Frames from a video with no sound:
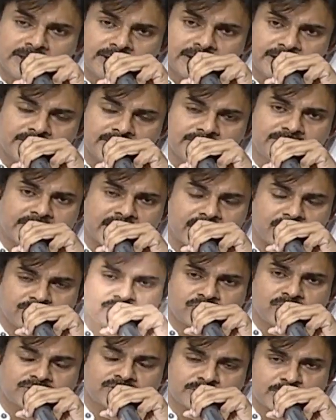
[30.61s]
ఇది చే
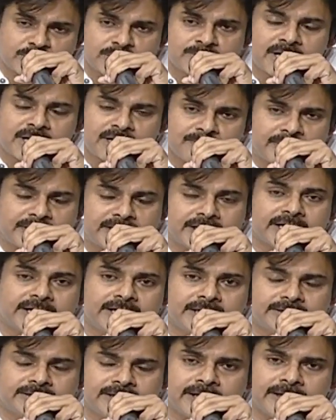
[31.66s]
అవిశ్వాస తీర్మానం
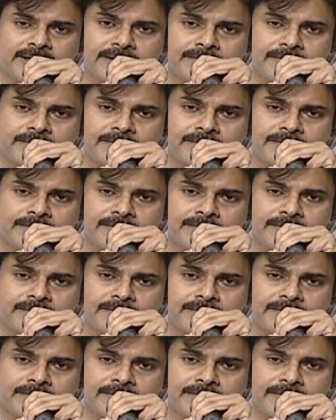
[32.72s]
పెట్టగలిగితే